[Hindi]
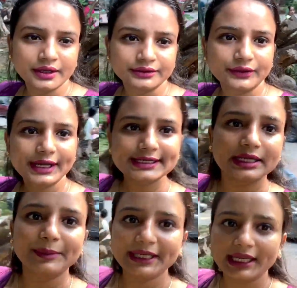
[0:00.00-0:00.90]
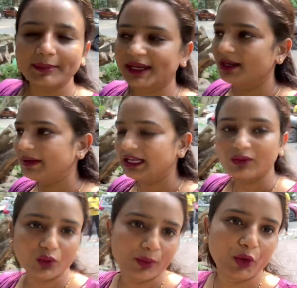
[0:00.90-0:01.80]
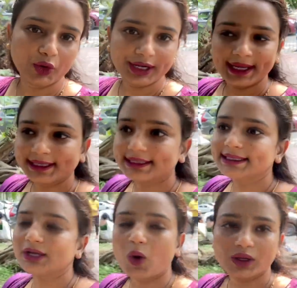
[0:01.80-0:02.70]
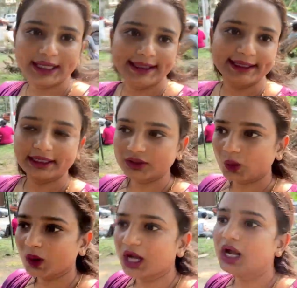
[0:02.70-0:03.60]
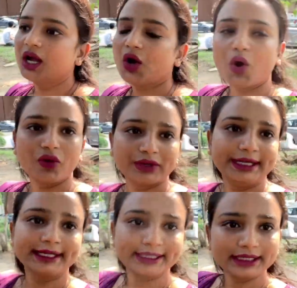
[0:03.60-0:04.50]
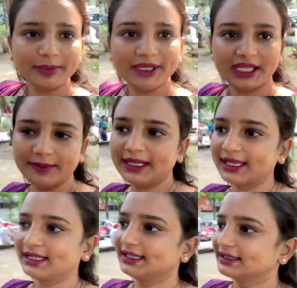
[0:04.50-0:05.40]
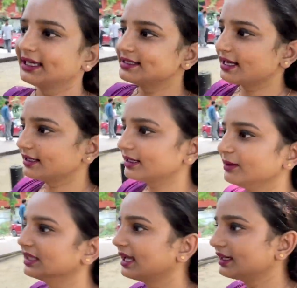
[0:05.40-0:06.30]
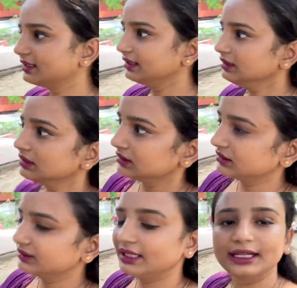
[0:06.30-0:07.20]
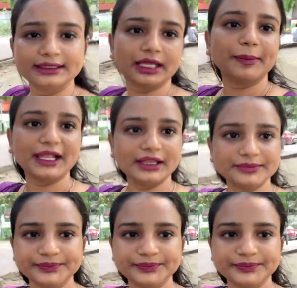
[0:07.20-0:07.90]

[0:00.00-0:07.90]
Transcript: तो गई अभी एक भैया मिले वो बोल रहे हैं कि ऑनलाइन टिकट होगा ऑफलाइन टिकट अभी नहीं मिलेगा देखते हैं जाकर के मिलता है कि नहीं देख लेते हैं पहले